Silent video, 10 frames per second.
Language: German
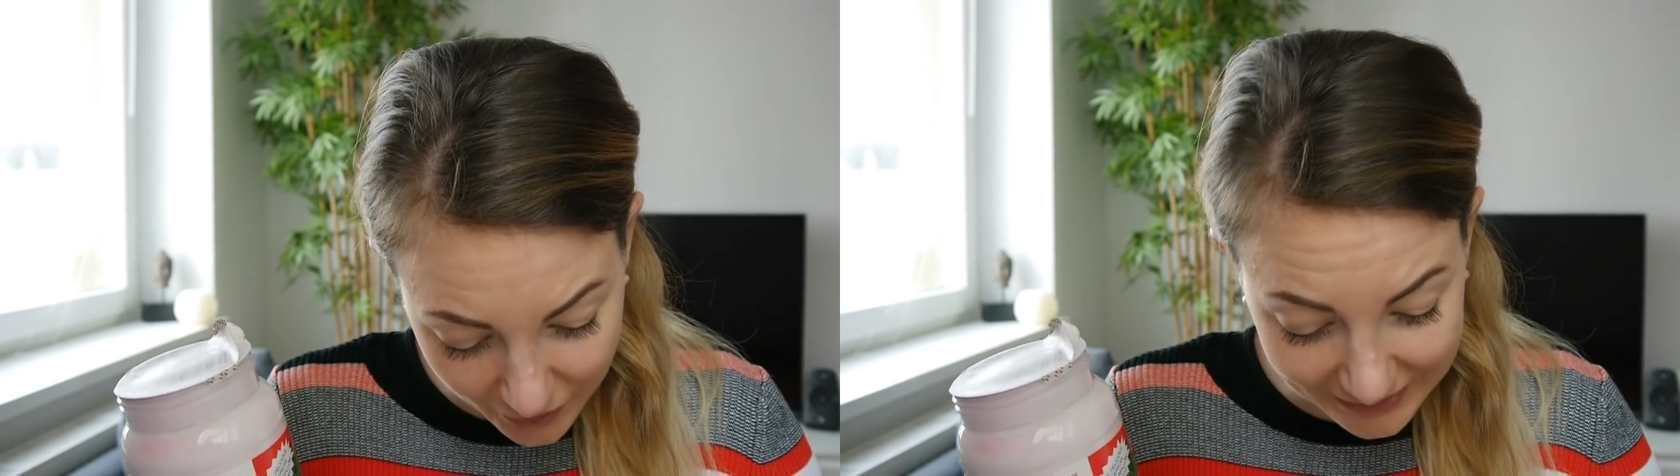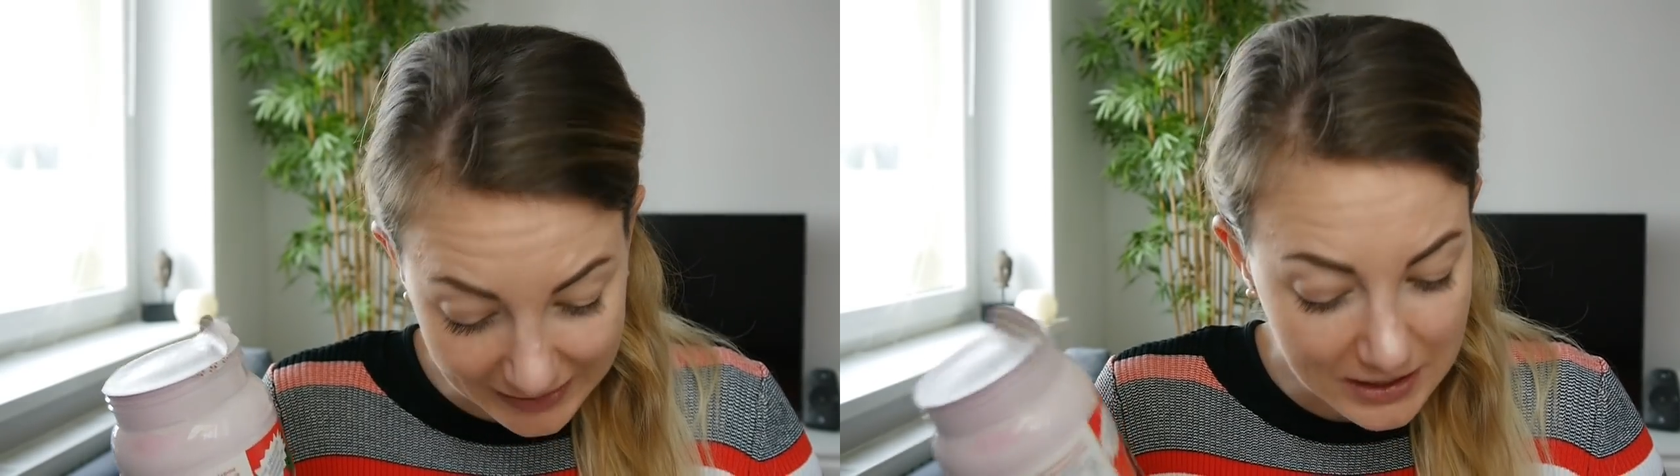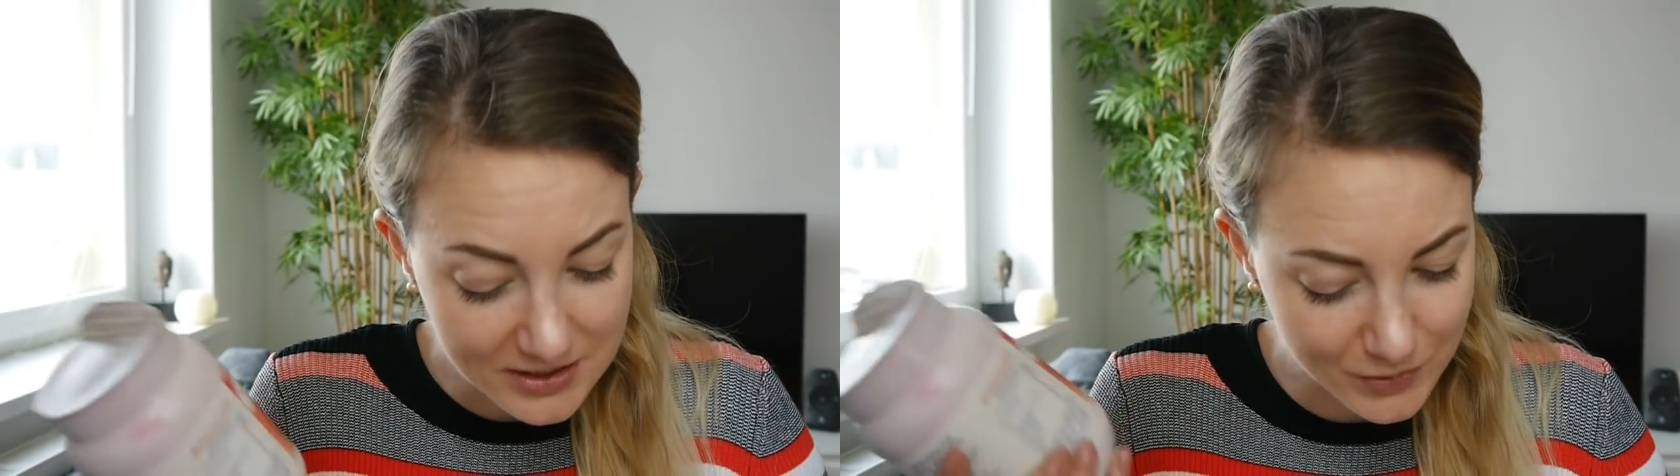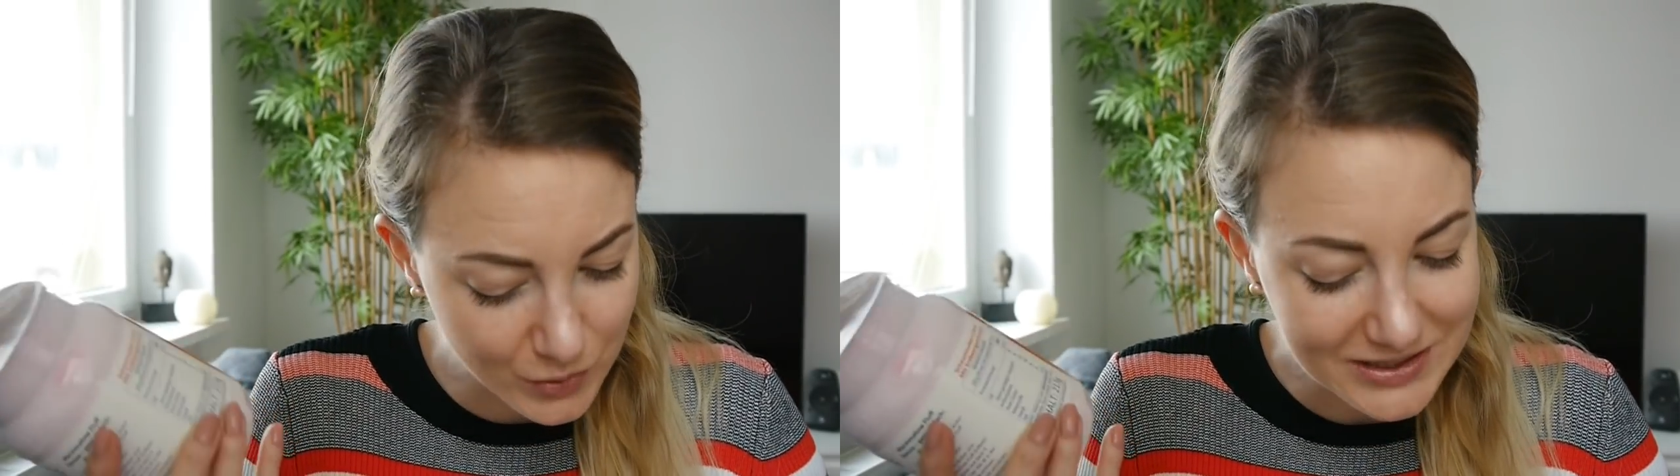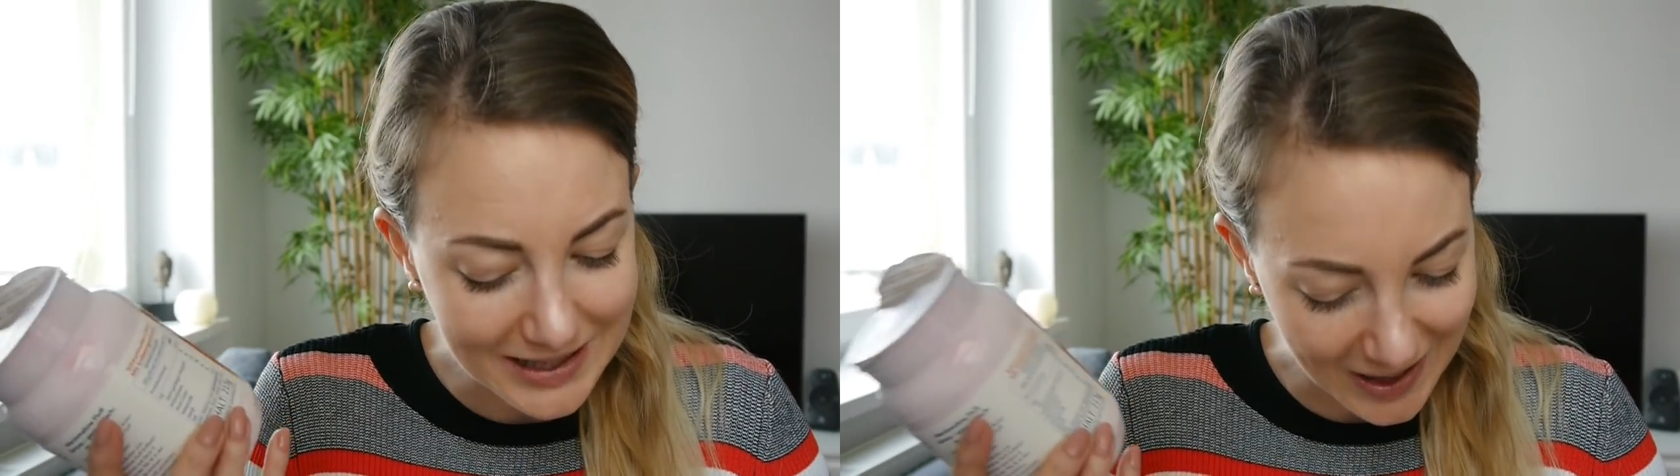Original aus den
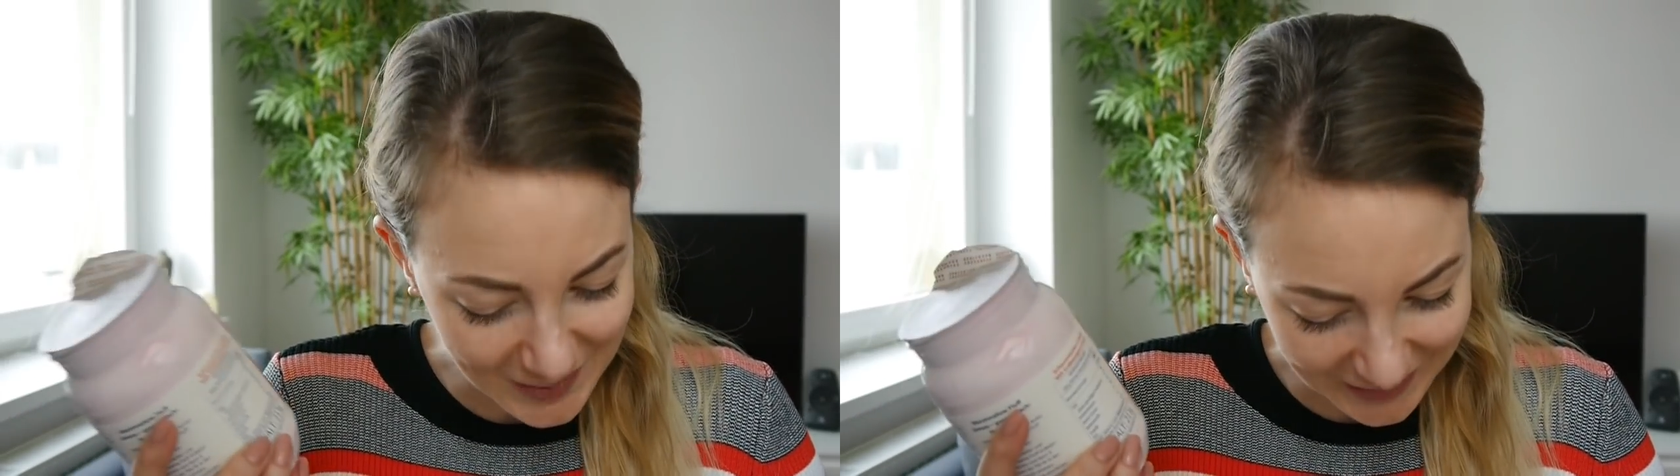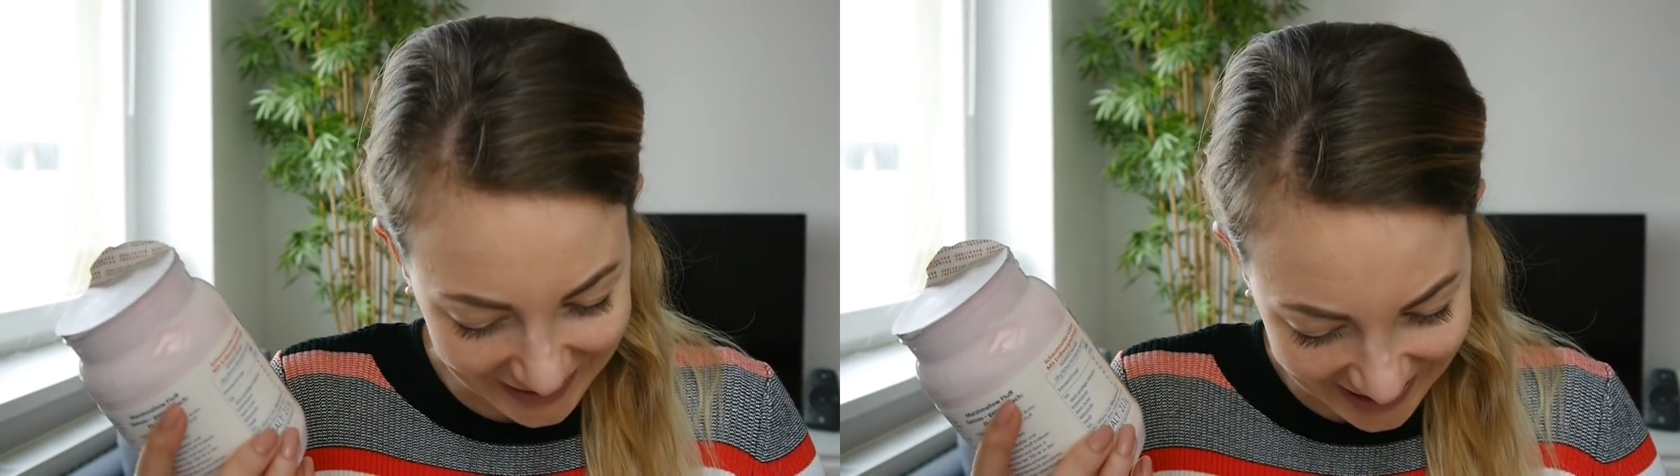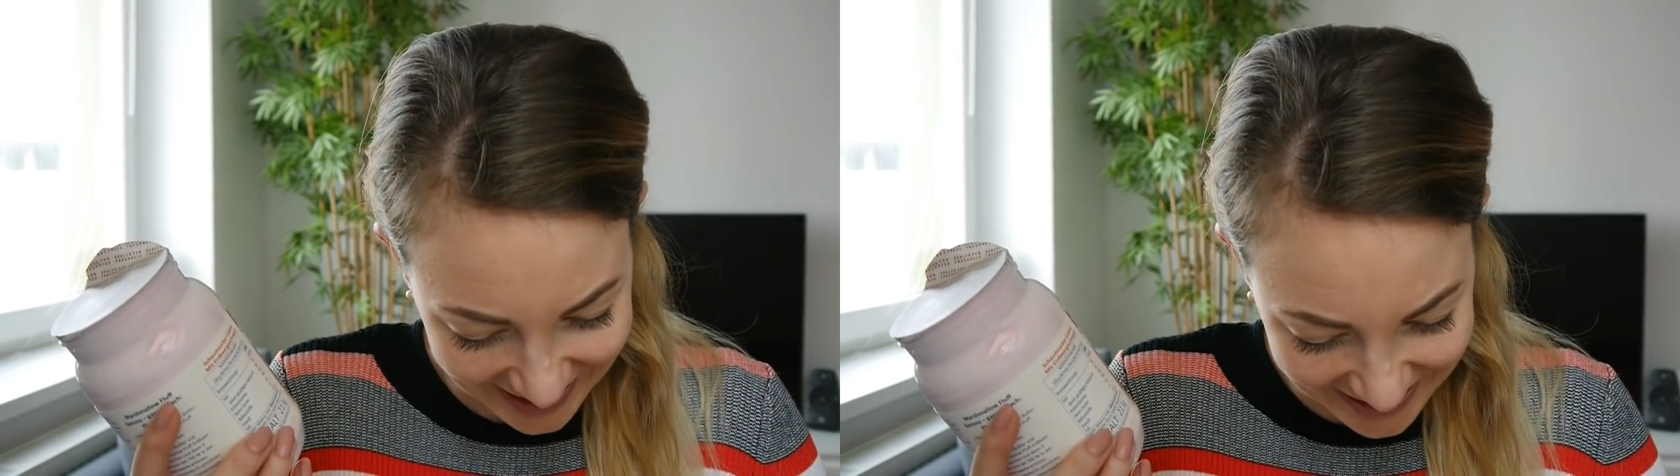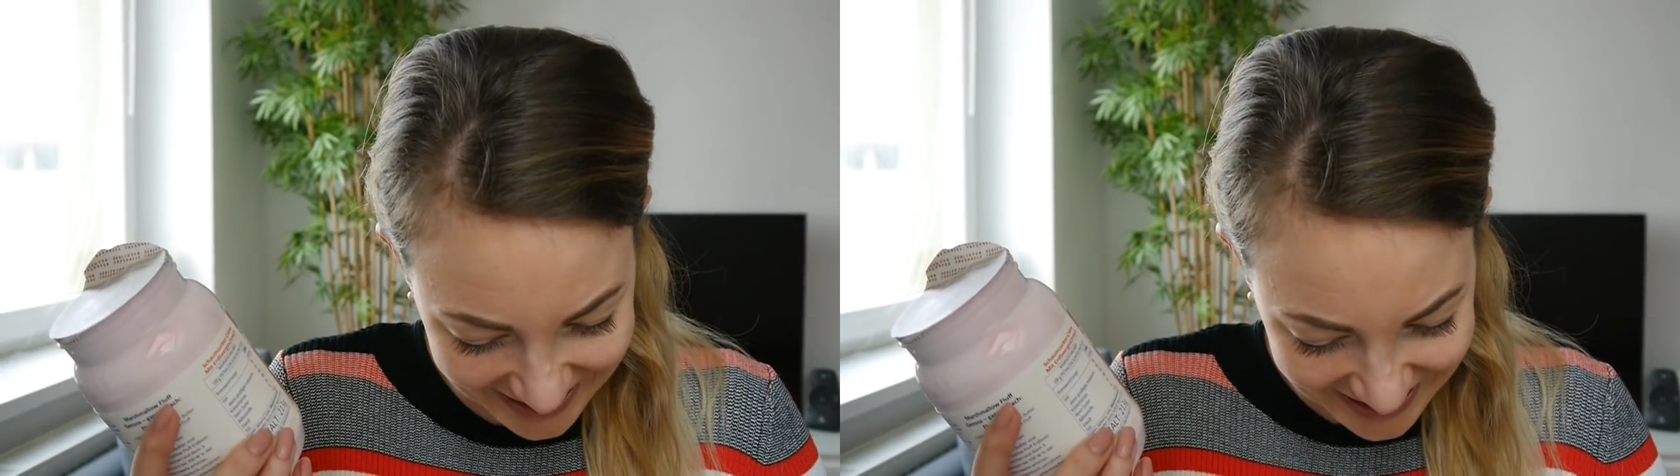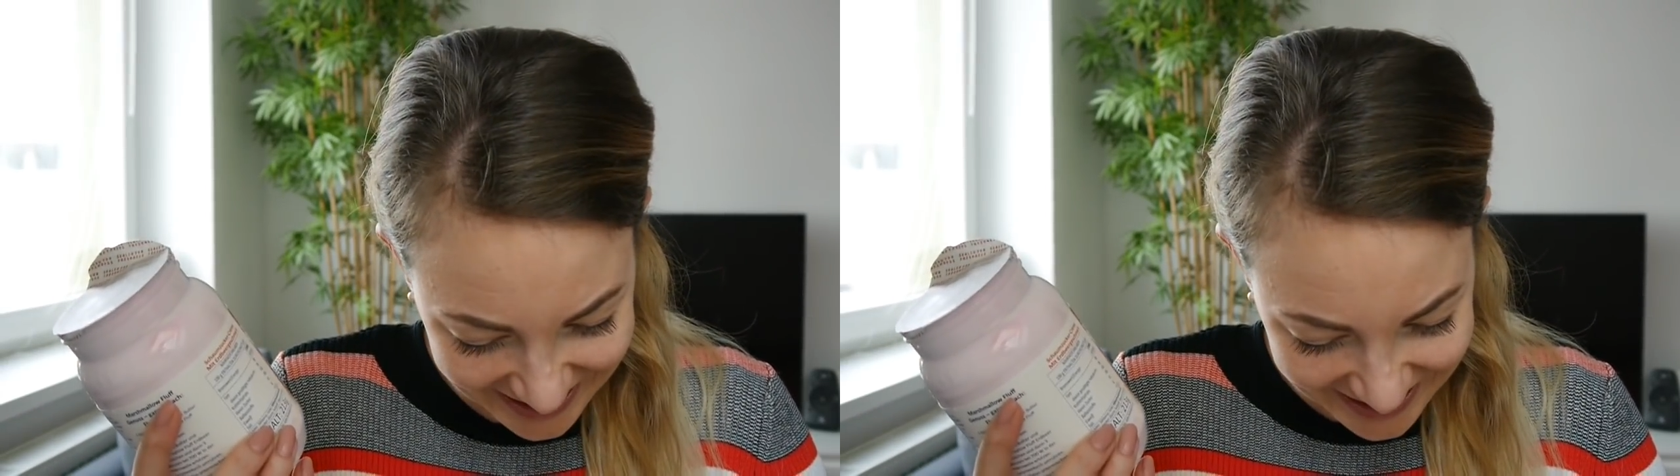USA, okay.